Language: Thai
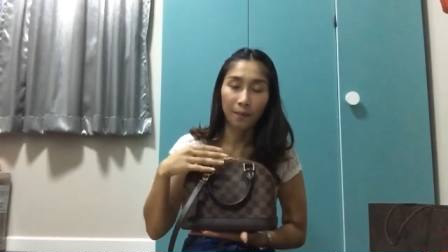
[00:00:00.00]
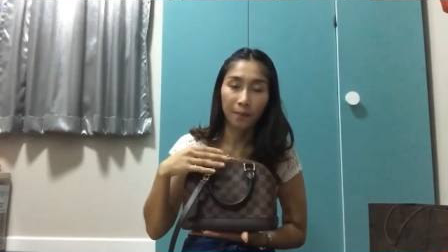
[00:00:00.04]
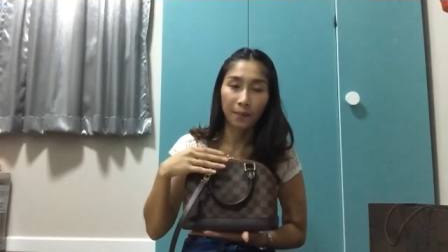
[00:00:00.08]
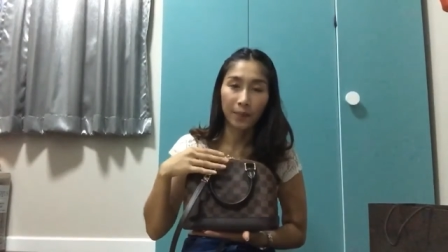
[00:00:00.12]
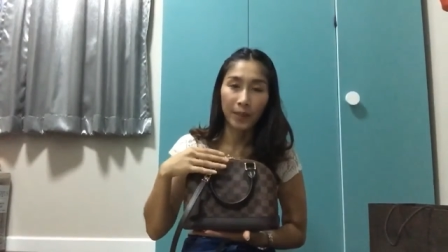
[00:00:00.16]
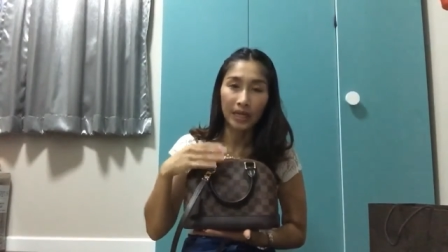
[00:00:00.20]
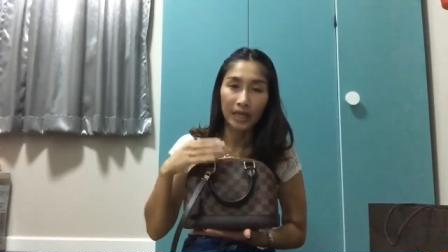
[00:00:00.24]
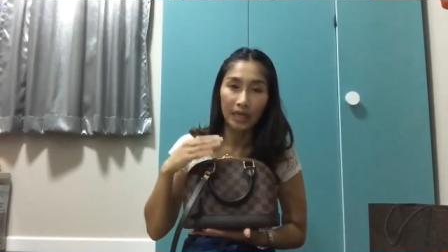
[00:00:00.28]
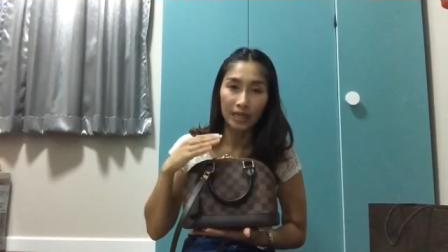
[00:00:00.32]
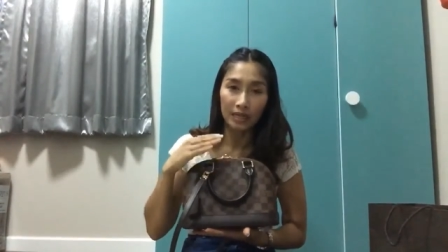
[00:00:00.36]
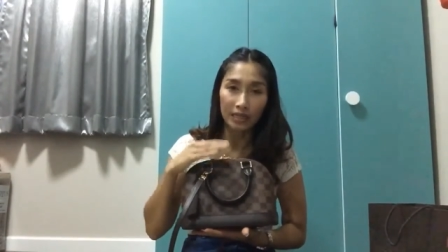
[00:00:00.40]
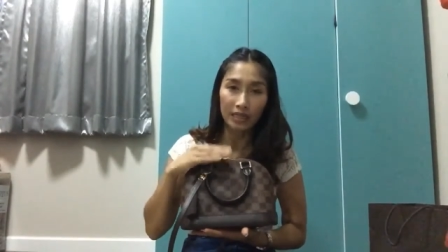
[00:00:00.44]

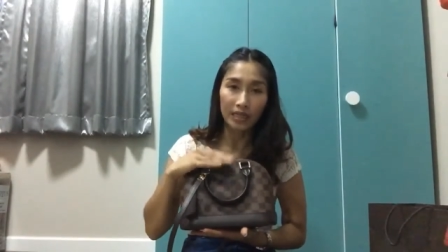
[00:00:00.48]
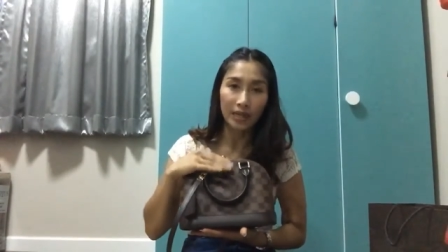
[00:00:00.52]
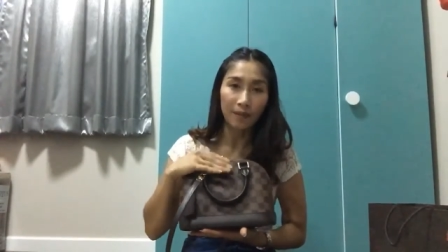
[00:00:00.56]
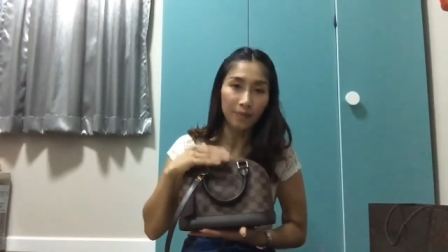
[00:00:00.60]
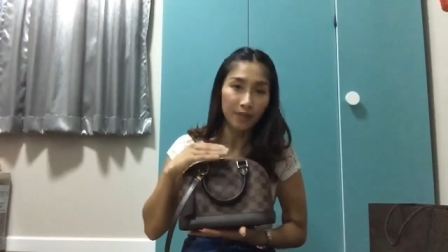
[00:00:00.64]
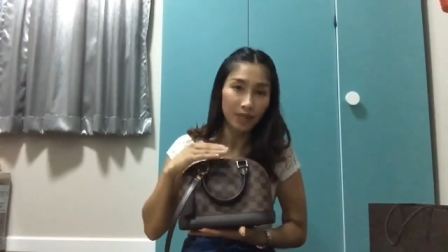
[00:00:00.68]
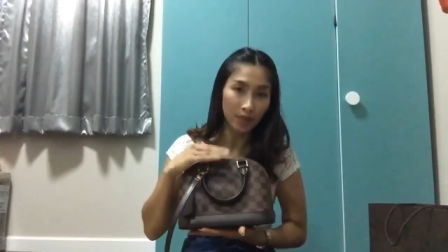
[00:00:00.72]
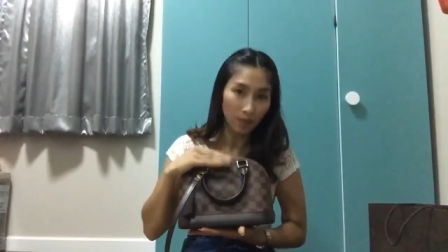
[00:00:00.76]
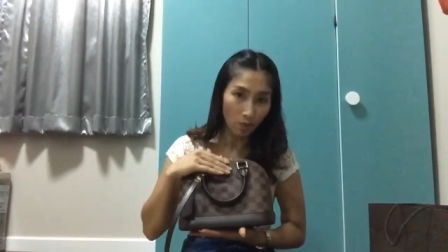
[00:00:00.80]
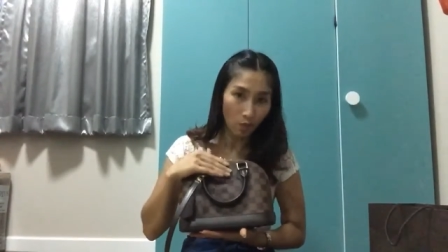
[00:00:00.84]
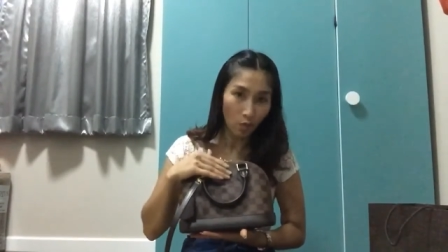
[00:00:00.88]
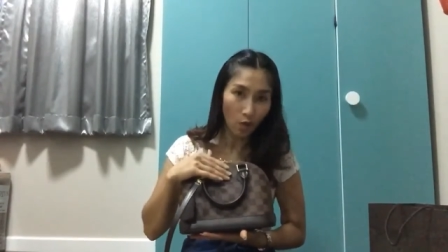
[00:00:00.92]
ไม่เกินสาม
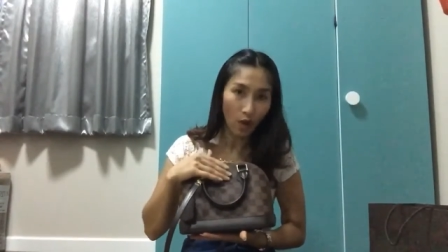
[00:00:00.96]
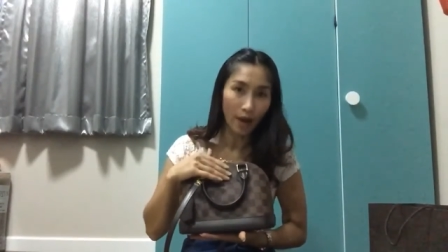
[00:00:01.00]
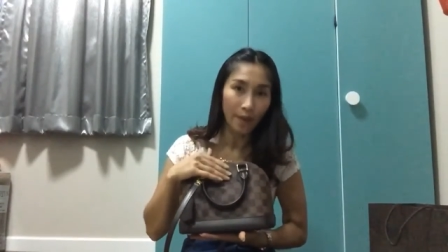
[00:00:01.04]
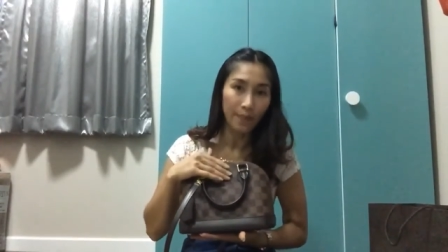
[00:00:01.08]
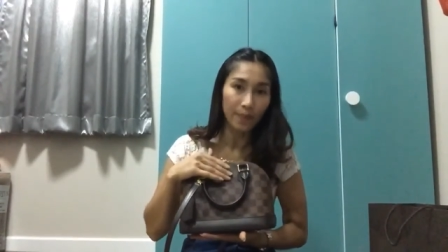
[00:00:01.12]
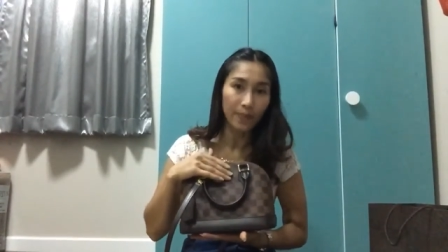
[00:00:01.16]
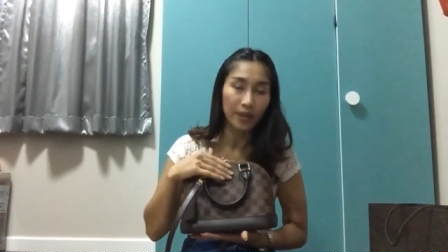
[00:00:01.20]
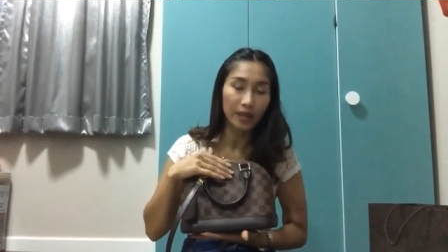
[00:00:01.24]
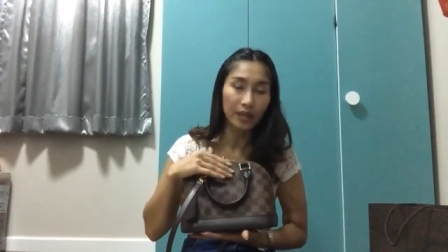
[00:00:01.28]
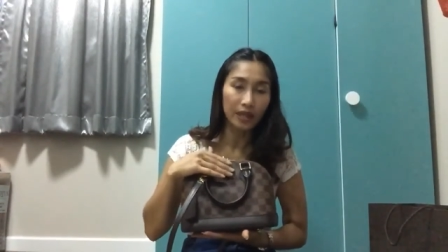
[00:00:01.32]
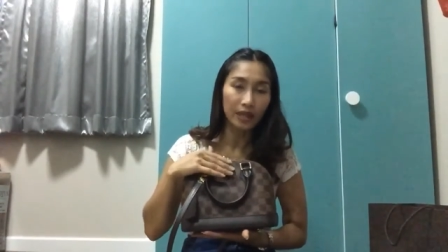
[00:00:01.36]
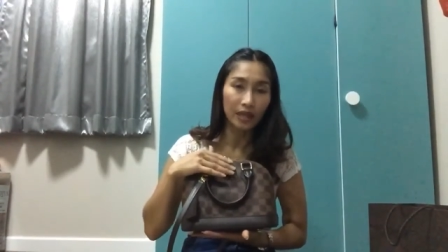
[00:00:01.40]
สิบวัน
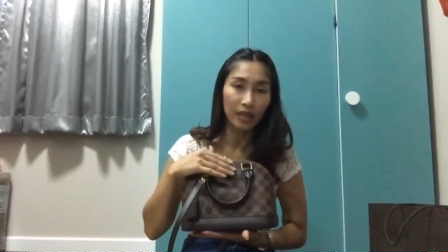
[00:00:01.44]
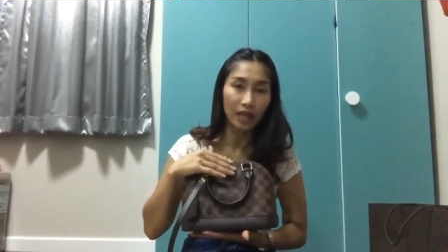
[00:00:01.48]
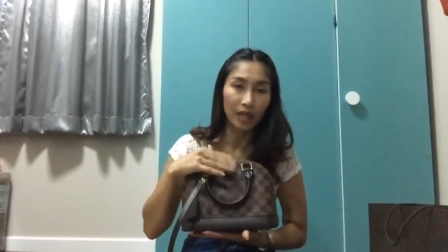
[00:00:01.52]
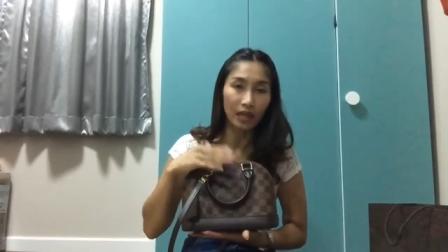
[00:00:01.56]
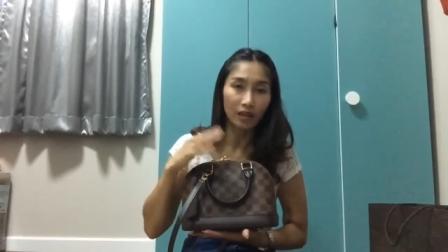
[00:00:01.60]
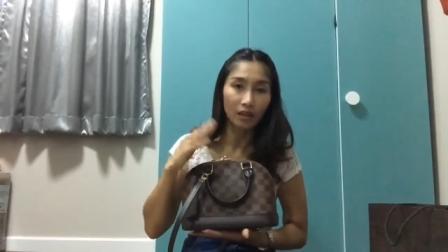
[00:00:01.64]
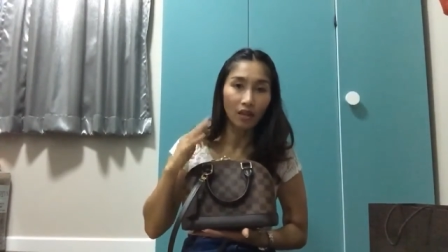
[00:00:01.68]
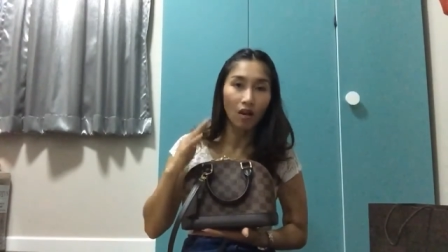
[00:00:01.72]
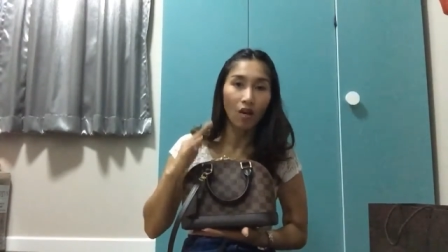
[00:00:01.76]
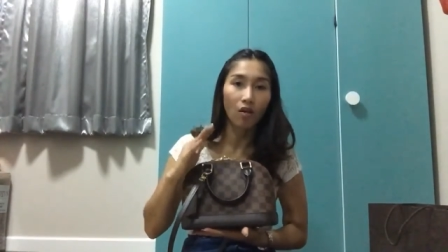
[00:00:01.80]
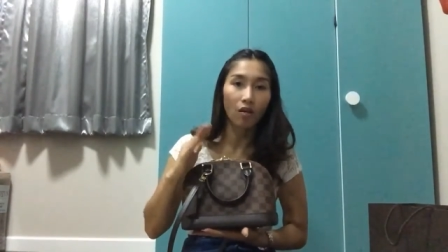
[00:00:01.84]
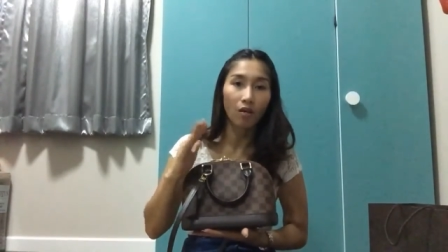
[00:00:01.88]
แต่
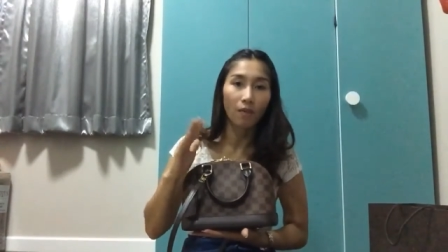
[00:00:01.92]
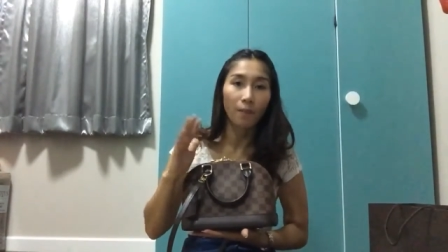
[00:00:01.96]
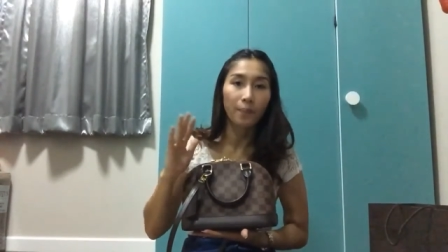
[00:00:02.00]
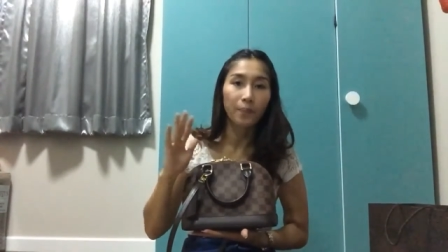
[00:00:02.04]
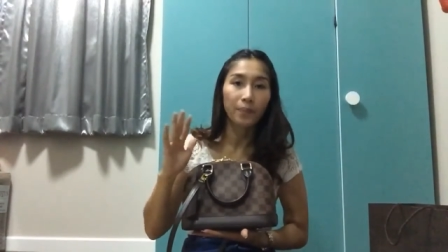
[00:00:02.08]
ต้อง